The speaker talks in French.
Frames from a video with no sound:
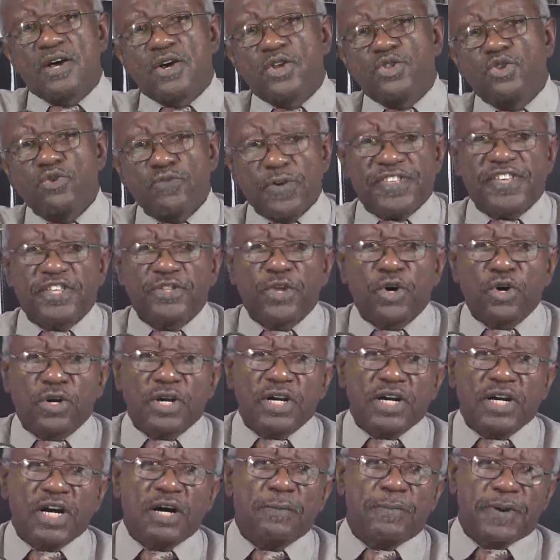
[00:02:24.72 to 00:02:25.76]
Nous voici
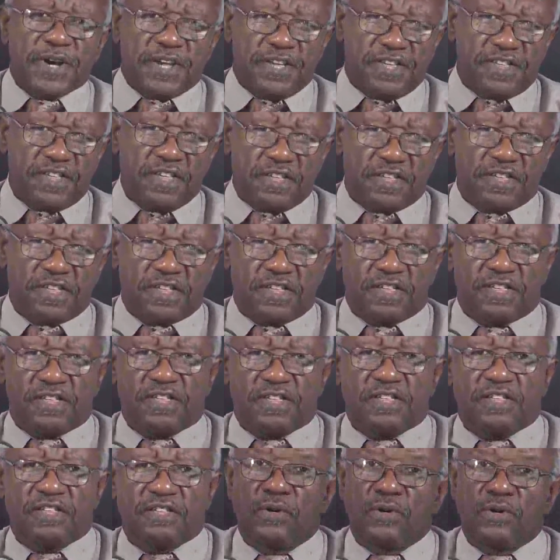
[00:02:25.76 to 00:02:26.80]
donc en
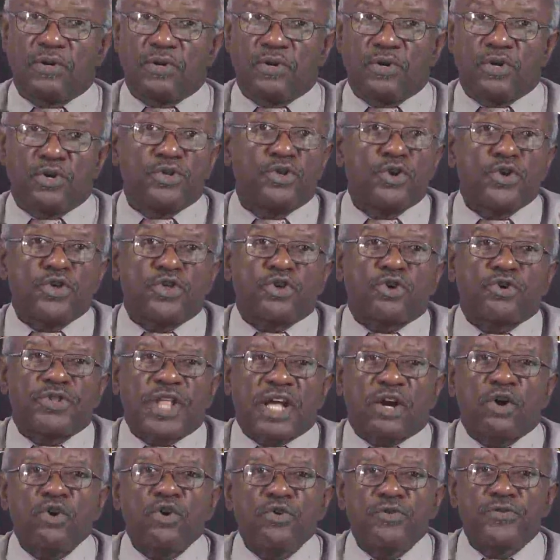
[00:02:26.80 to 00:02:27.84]
présence de ce qu'on a
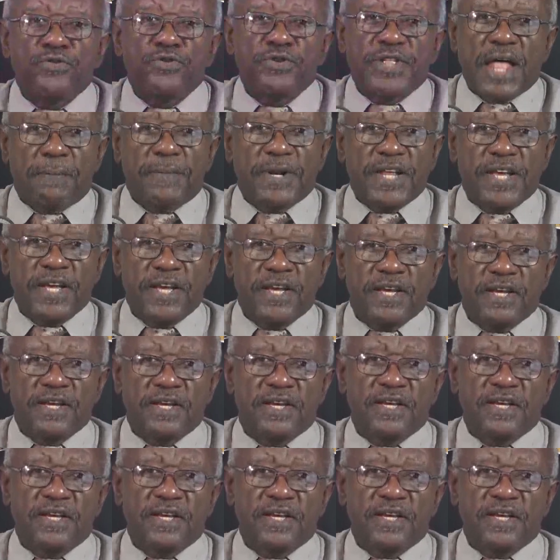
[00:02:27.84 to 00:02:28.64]
convenu d'appeler